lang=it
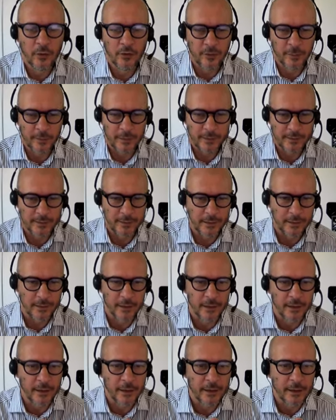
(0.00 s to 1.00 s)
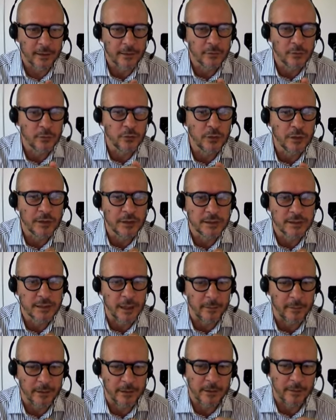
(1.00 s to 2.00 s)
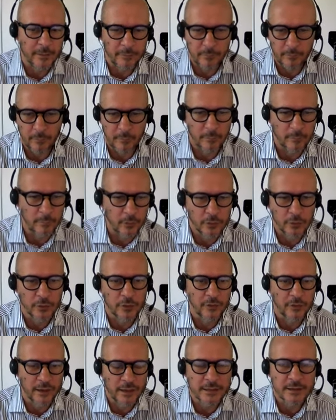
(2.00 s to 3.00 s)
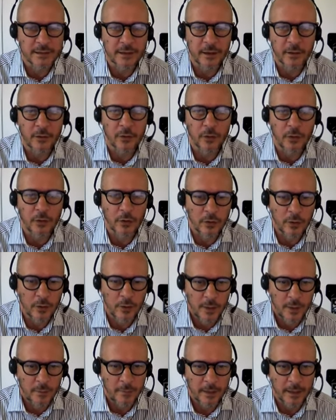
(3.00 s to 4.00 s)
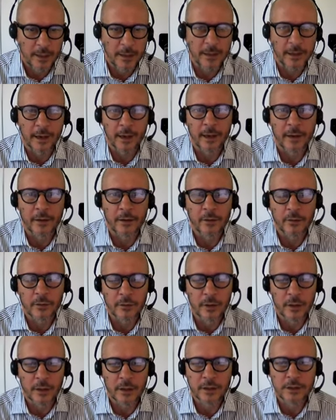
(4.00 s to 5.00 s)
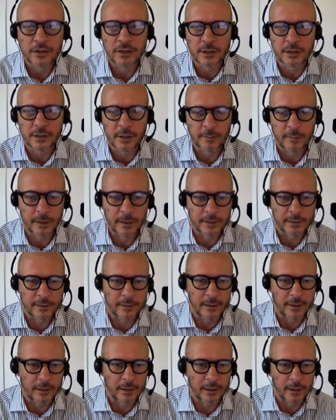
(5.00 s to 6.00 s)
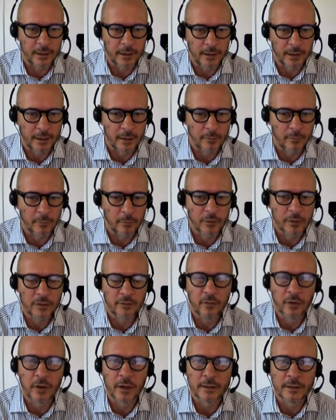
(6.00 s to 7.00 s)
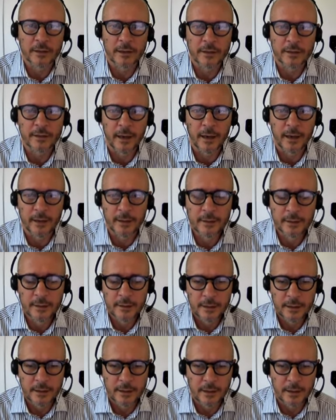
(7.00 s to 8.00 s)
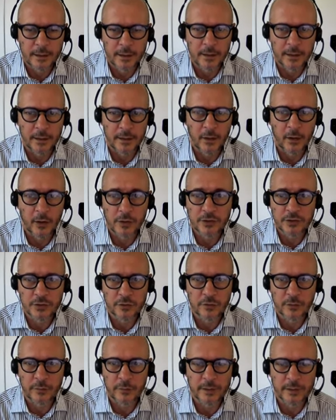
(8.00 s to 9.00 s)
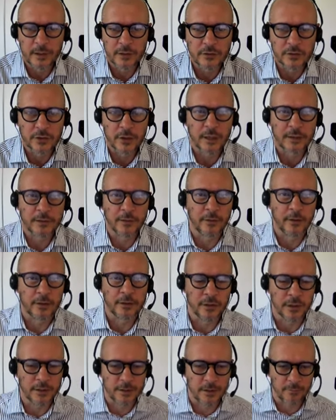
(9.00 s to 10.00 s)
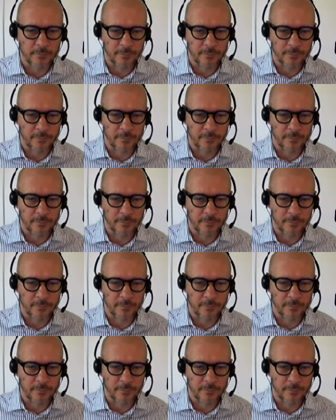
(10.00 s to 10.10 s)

ovviamente eh, tutti insieme, molto diversi tra loro, ma che creano eh, certamente eh, molta volatilità. oggi ovviamente la giornata è una giornata